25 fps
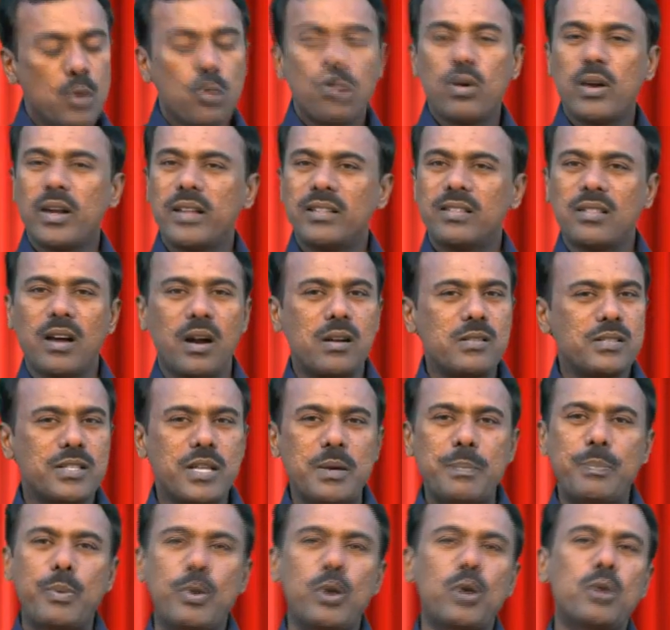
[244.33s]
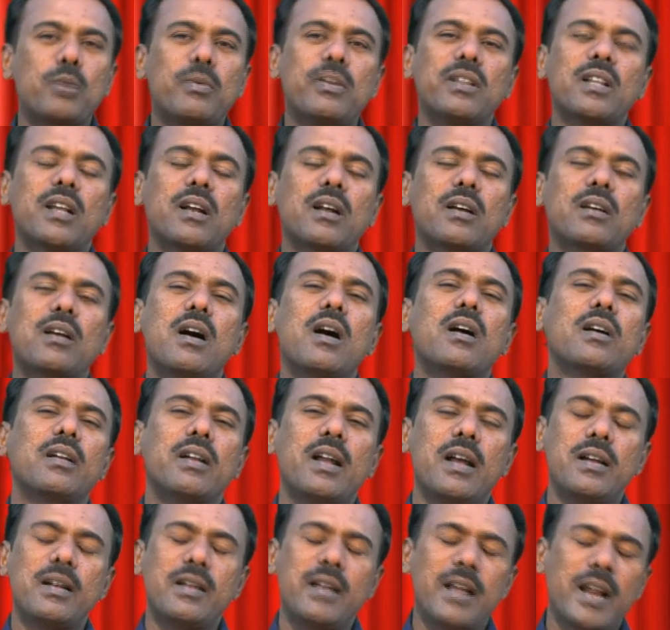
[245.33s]
உன்னை தாழ்த்தி போடுவதற்காக
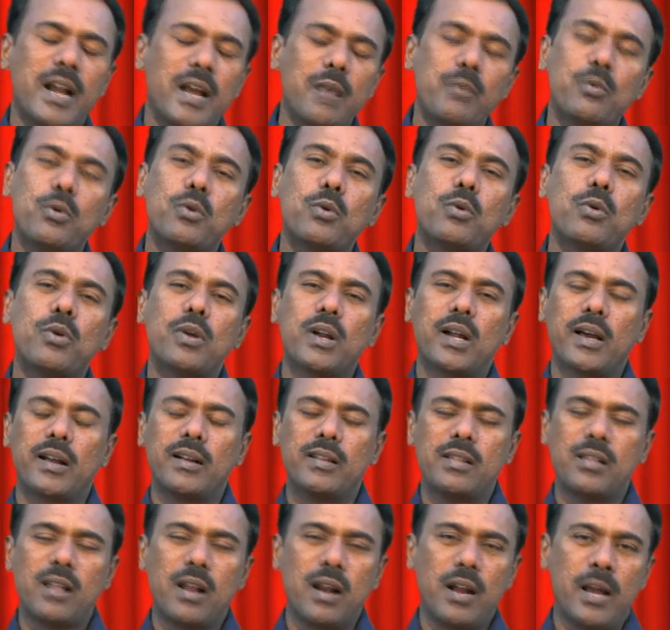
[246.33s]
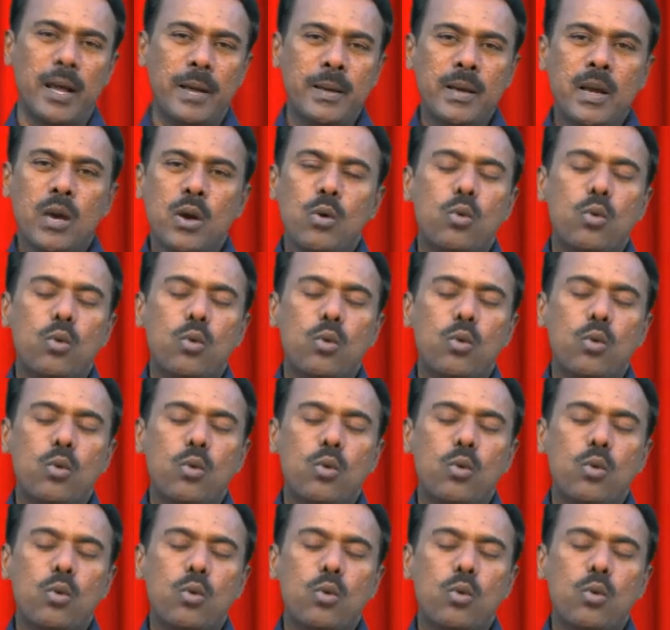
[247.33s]
நான் நினைவு கூறுகிறதில்லை